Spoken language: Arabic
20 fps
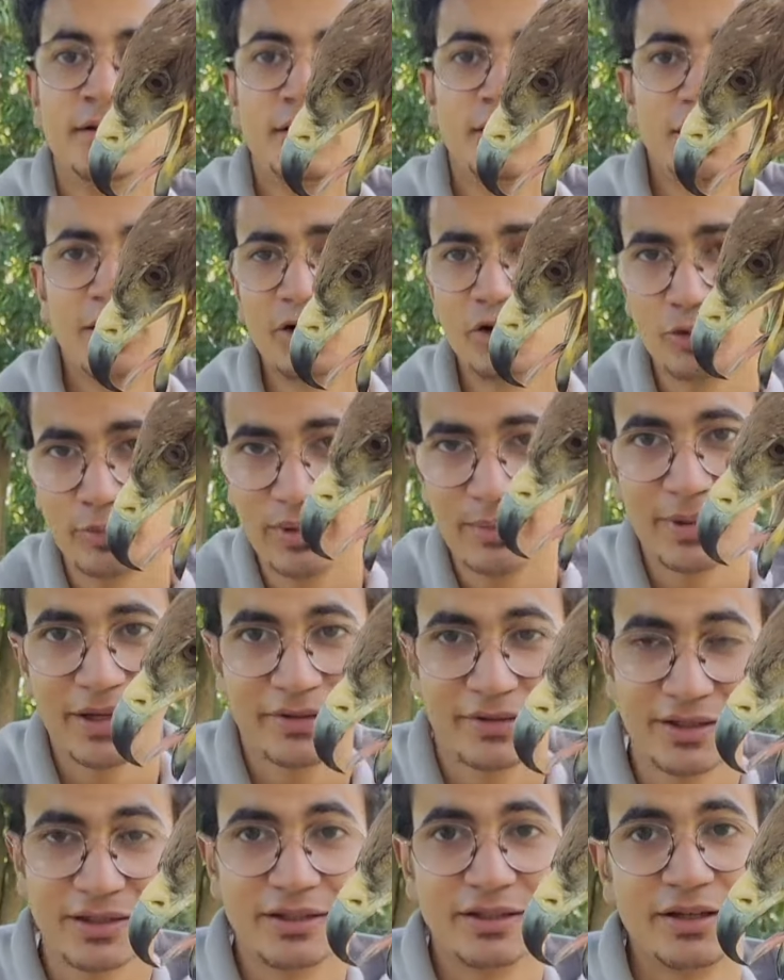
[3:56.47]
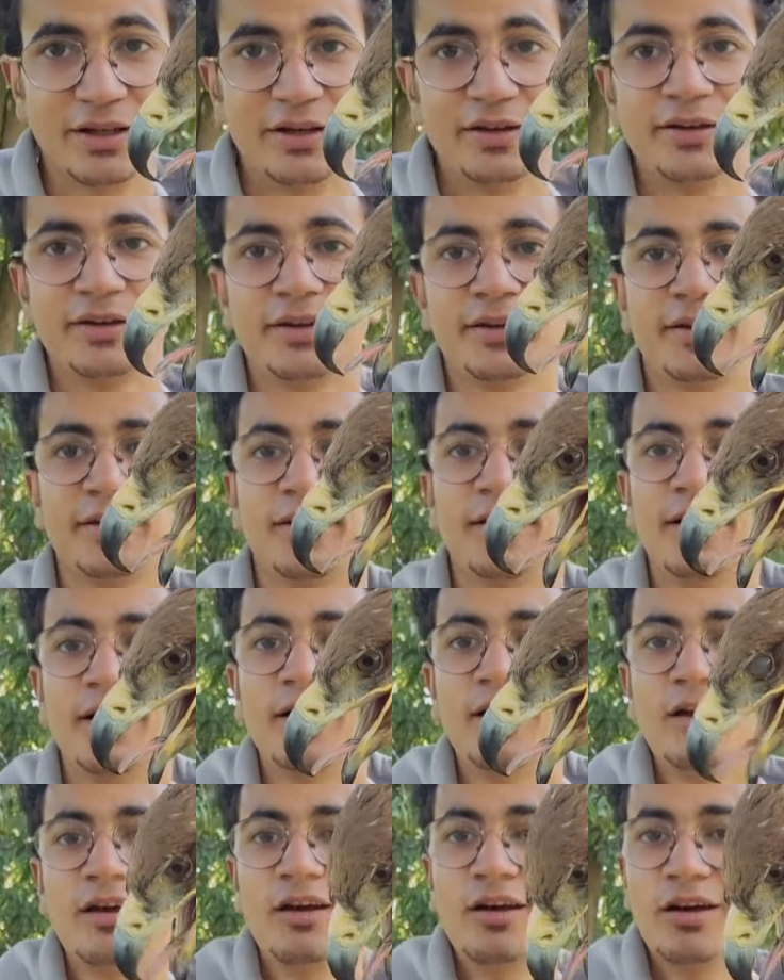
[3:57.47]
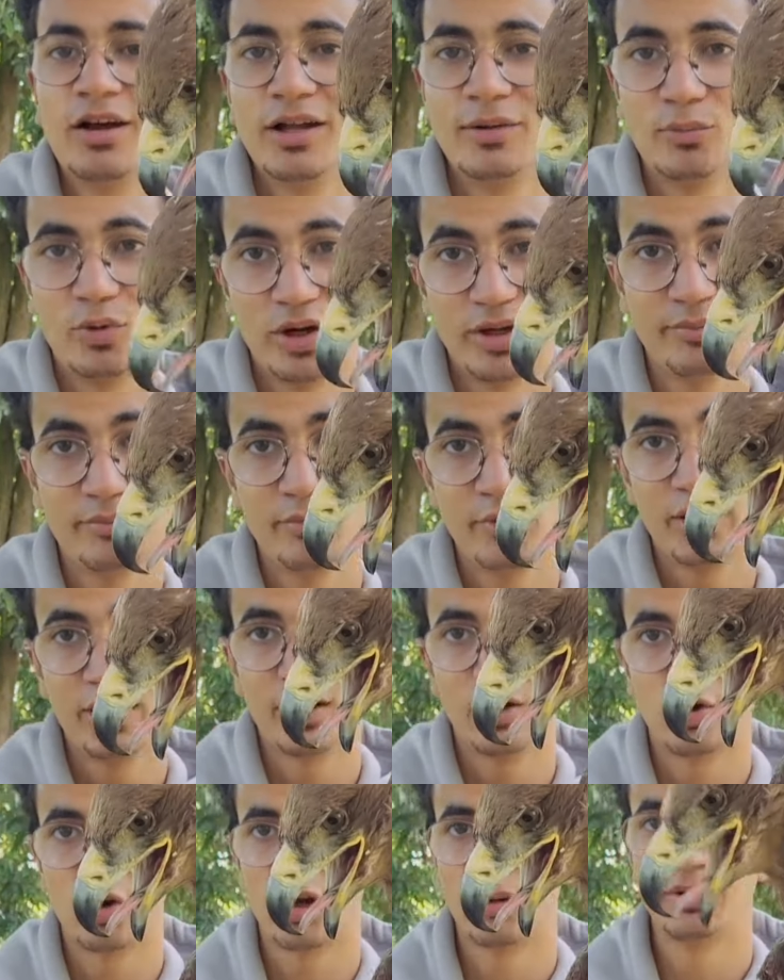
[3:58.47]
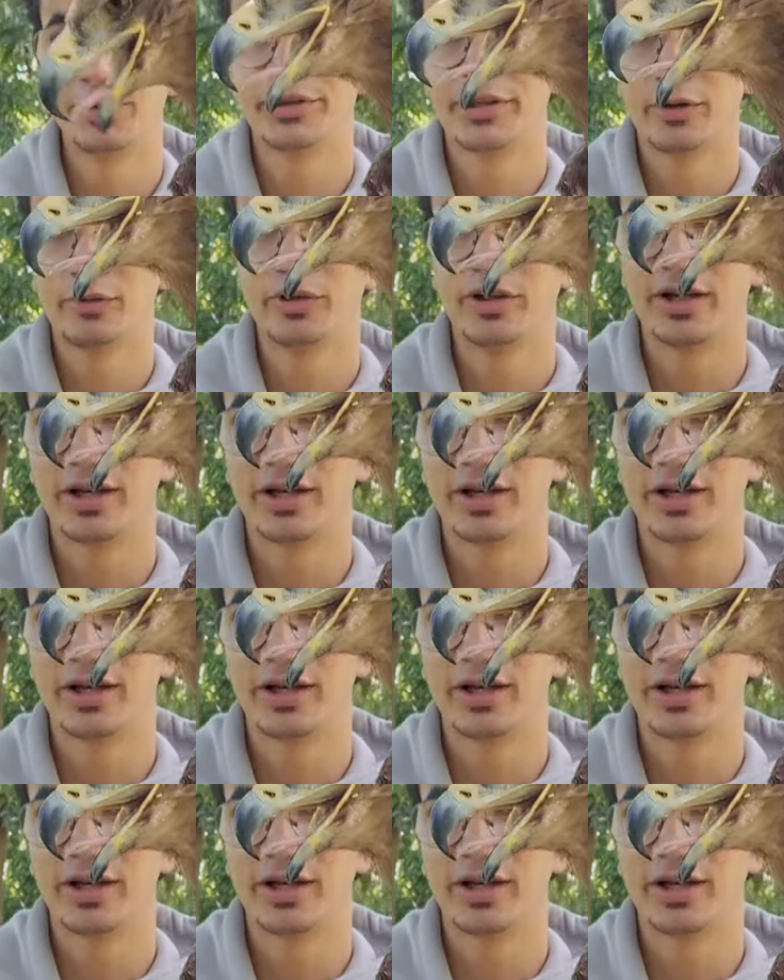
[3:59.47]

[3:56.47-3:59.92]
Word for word: غير انه بيبهدلني يعني المهم عقاب التاون يا